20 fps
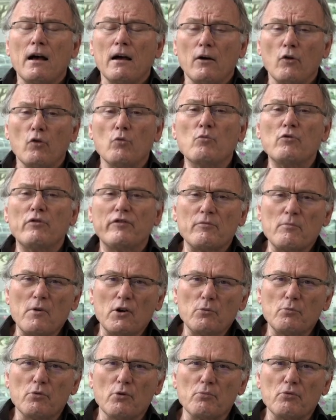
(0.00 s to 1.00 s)
au
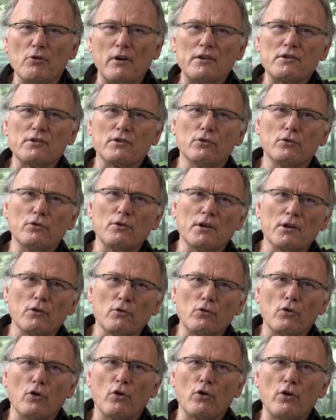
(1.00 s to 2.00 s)
mouvement de population et
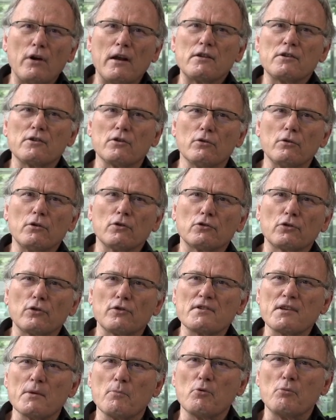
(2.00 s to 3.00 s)
aux relations
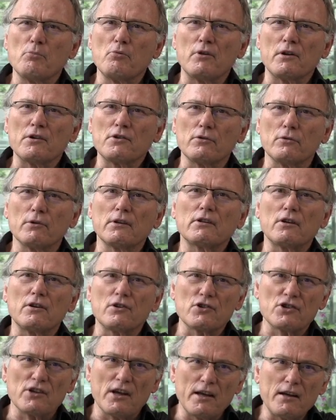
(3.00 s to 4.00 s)
entre ces populations
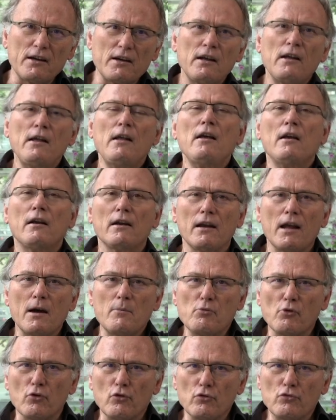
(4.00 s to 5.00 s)
étrangères, là
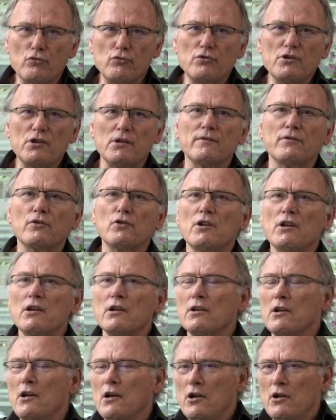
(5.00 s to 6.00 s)
pour le coup, qui
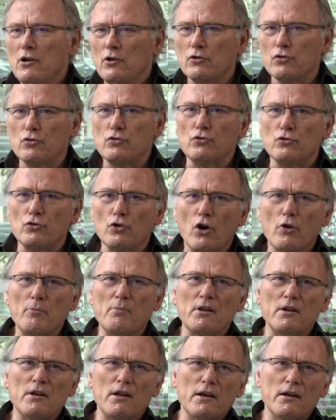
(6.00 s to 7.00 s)
venaient du
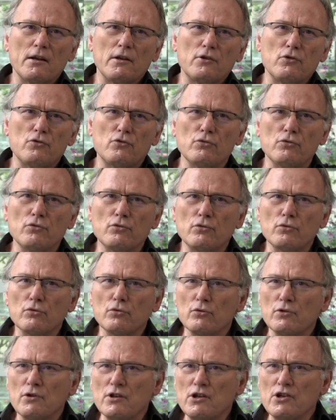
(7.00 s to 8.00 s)
Nord-Bénin,
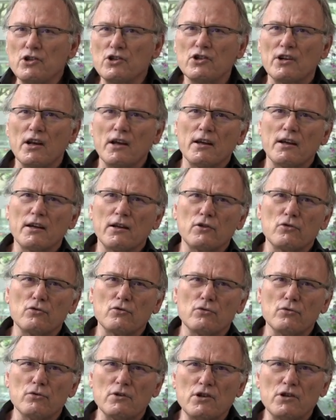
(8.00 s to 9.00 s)
du Niger,
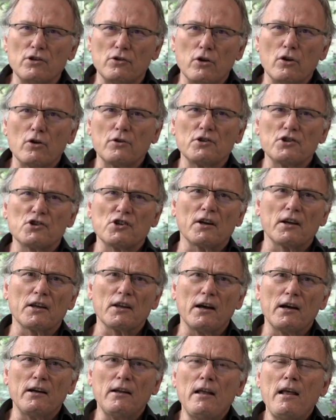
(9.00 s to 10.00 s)
du
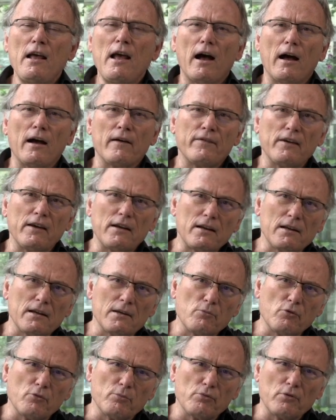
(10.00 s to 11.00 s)
Nord-Nigeria, avec
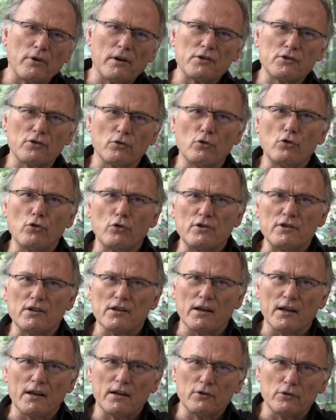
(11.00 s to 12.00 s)
les populations
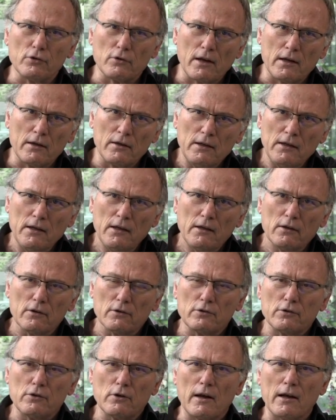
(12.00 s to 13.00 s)
côtières de la,
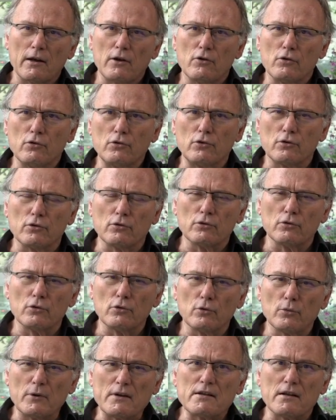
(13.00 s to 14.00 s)
euh, côte
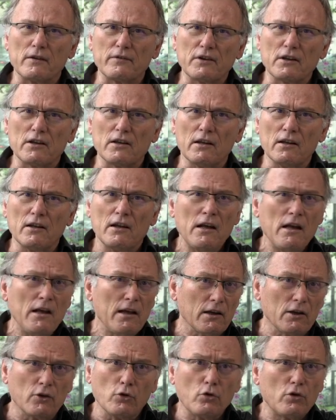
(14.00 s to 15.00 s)
euh, ouest africaine.
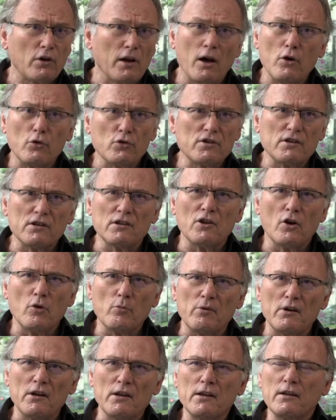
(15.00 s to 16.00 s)
Et donc là aussi,
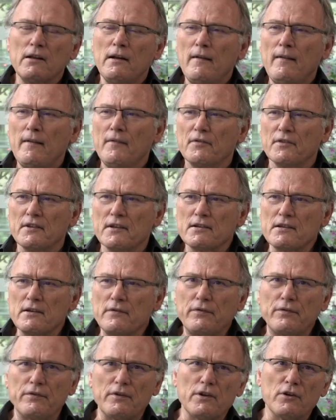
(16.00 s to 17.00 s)
d'emblée, des
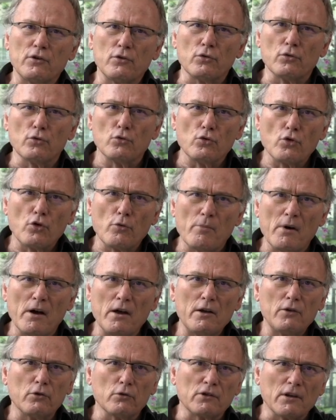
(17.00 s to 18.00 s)
effets euh,
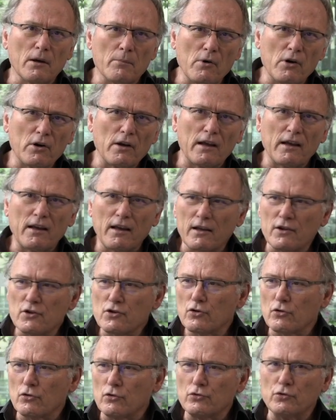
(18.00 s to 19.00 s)
urbains, notamment la
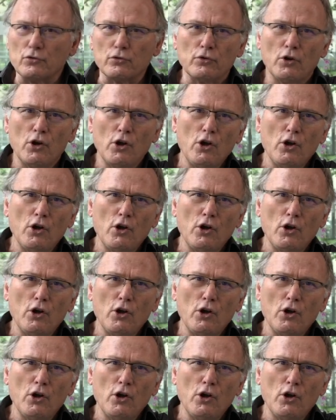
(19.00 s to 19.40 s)
création de,